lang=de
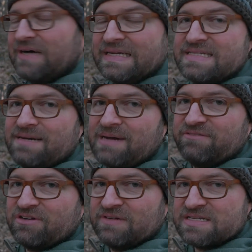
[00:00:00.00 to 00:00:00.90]
weil das ja am
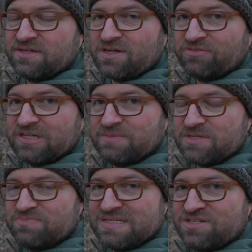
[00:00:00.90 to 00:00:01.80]
Anfang, wenn die Sonne aufgeht, immer
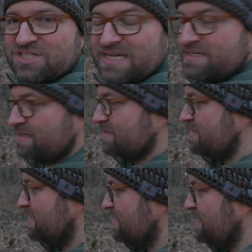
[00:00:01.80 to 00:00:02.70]
so ein bisschen stressig
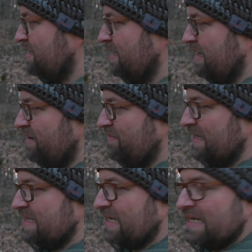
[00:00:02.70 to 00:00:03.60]
ist,
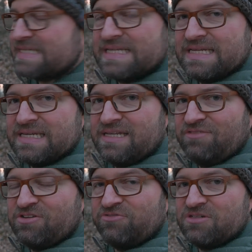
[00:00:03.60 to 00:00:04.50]
werde ich da jetzt
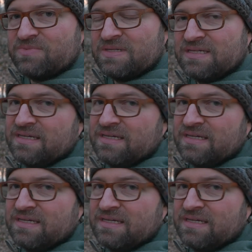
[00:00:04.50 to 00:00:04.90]
nicht viel filmen.